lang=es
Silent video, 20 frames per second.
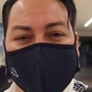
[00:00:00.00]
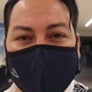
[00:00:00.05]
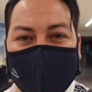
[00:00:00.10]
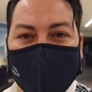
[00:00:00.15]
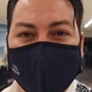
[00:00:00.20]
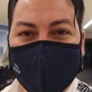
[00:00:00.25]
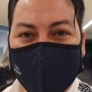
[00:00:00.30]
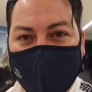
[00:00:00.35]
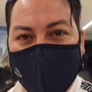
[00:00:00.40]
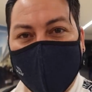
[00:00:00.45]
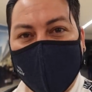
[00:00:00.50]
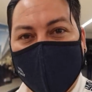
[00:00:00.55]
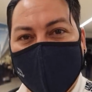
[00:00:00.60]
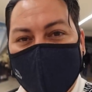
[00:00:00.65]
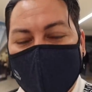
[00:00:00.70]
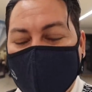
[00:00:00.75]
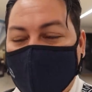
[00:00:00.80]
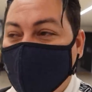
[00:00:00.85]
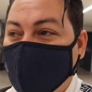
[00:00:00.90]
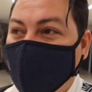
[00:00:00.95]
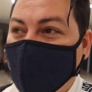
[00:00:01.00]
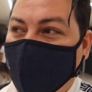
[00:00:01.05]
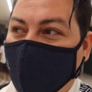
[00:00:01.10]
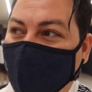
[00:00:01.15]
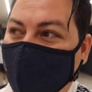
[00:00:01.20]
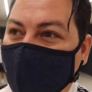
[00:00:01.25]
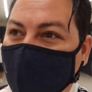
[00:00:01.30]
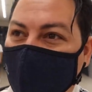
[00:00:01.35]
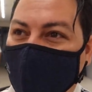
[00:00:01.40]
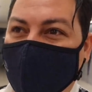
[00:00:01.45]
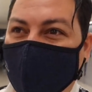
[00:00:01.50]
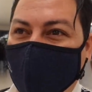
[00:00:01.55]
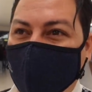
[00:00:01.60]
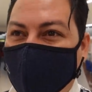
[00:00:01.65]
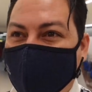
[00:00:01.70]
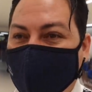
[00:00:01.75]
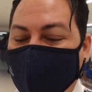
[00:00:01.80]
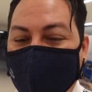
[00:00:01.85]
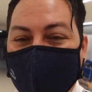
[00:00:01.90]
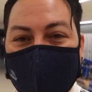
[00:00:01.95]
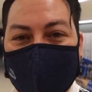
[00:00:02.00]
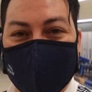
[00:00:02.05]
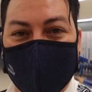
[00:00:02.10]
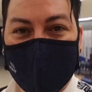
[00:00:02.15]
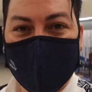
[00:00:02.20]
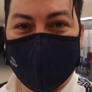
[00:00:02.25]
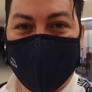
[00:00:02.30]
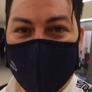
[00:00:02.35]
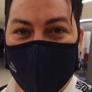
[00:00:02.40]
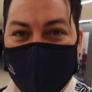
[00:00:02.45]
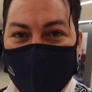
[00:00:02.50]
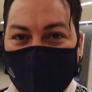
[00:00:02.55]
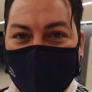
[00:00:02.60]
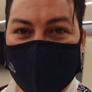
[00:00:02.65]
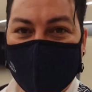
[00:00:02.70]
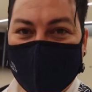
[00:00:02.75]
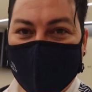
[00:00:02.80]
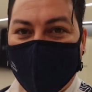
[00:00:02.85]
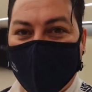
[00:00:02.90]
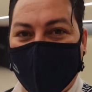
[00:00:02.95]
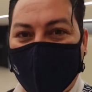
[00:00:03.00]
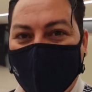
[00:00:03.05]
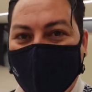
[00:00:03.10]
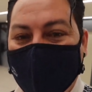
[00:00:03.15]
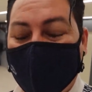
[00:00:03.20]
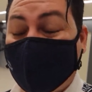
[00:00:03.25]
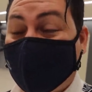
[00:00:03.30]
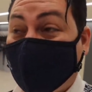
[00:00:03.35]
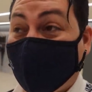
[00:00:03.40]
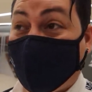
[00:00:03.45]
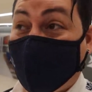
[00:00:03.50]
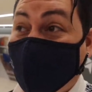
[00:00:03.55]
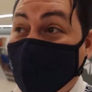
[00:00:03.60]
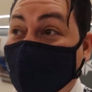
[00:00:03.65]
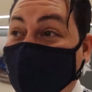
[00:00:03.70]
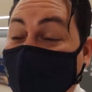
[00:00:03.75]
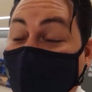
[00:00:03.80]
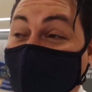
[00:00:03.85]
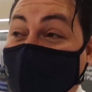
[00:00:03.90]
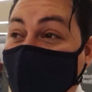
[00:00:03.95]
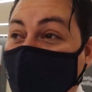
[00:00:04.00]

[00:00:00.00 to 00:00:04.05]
sean bienvenidos a un nuevo vlog. Yo soy Paul y el día de hoy te voy a invitar a